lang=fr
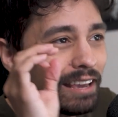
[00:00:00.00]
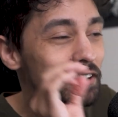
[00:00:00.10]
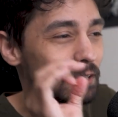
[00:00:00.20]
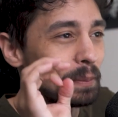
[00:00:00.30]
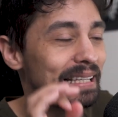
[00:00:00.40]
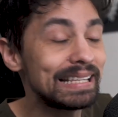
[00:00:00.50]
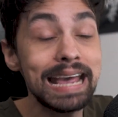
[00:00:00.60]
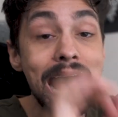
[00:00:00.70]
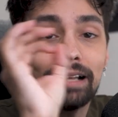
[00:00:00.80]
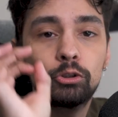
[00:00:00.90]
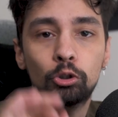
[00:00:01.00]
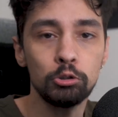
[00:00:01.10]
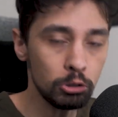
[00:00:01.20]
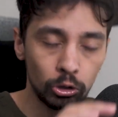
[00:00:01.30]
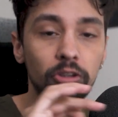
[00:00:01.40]
il va se passer un
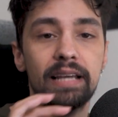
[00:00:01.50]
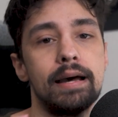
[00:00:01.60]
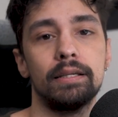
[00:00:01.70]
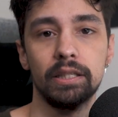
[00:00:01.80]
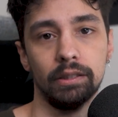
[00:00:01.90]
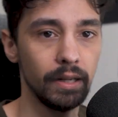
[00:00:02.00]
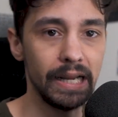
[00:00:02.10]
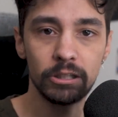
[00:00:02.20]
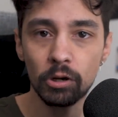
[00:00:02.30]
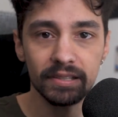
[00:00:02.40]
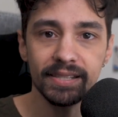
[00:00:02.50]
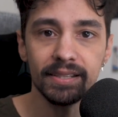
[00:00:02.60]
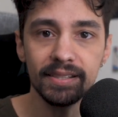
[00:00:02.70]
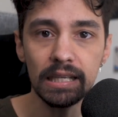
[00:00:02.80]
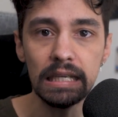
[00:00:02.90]
truc de dingue. Les joueurs de
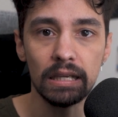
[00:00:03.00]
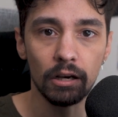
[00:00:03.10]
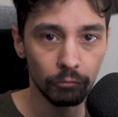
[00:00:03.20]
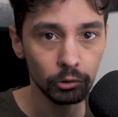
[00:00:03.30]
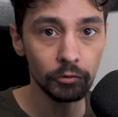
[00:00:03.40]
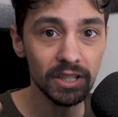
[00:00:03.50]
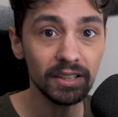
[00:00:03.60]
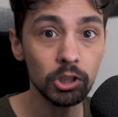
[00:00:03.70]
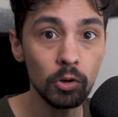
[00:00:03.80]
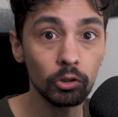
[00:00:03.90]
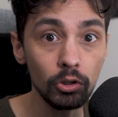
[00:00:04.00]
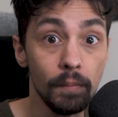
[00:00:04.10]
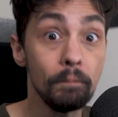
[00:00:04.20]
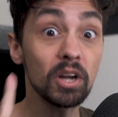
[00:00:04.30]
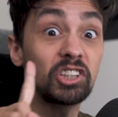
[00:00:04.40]
City vont devenir des joueurs de
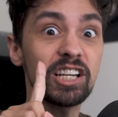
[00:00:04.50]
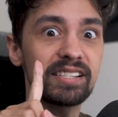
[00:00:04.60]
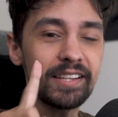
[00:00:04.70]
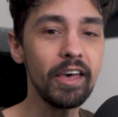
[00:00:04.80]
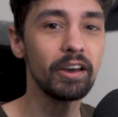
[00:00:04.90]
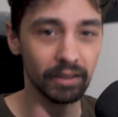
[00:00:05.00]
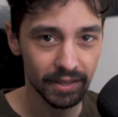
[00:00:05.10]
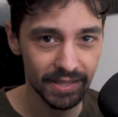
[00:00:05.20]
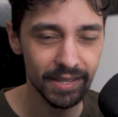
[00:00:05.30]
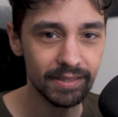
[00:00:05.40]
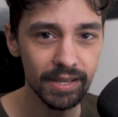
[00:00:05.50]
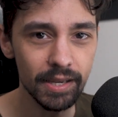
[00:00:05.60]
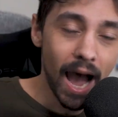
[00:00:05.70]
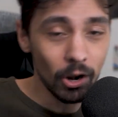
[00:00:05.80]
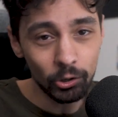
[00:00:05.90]
Manchester
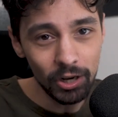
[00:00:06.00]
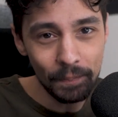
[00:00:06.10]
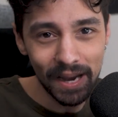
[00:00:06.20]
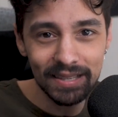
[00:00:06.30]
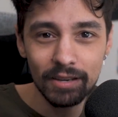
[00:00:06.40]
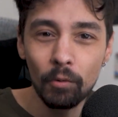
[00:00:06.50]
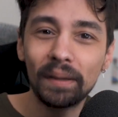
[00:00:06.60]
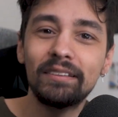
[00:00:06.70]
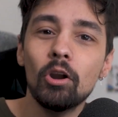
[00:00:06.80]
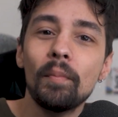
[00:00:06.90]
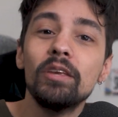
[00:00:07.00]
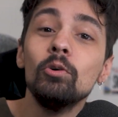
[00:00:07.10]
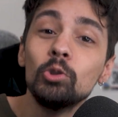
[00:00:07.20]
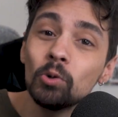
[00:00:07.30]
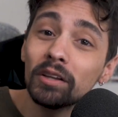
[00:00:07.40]
City, alors que les Parisiens vont prêter leur
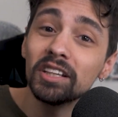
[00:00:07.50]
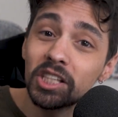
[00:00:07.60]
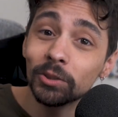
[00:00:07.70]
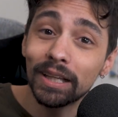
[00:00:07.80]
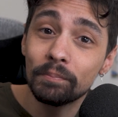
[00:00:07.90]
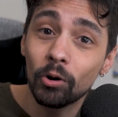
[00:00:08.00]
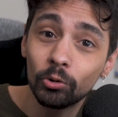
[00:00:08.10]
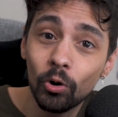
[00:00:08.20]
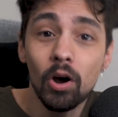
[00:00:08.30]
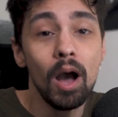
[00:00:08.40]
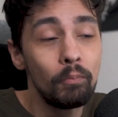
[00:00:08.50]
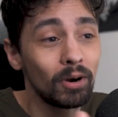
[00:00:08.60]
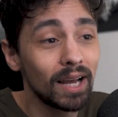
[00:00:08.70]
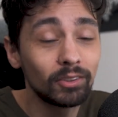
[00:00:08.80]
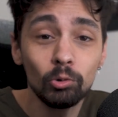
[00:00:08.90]
maillot aux joueurs des Girondins de Bordeaux
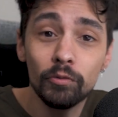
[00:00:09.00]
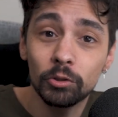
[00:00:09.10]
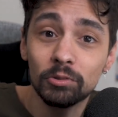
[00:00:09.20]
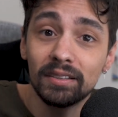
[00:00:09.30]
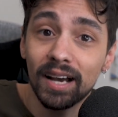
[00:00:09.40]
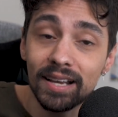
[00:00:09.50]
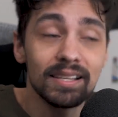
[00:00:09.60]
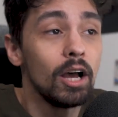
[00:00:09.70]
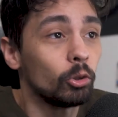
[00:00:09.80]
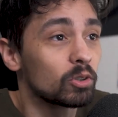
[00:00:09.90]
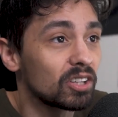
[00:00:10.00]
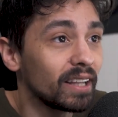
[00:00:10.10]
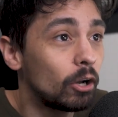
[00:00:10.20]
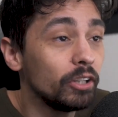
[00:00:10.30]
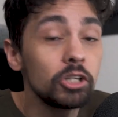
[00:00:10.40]
pour aller attendre l'ouverture des terrasses. Non, sans
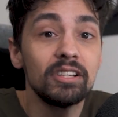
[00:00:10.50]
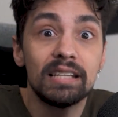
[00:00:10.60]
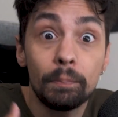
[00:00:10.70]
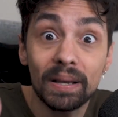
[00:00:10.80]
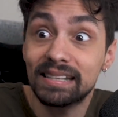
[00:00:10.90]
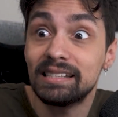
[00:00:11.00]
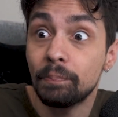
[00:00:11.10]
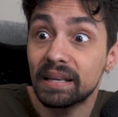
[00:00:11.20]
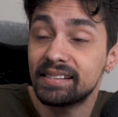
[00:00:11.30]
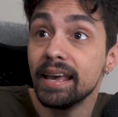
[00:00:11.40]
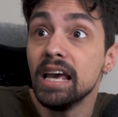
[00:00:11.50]
déconner, je ne sais pas ce qui s'est passé,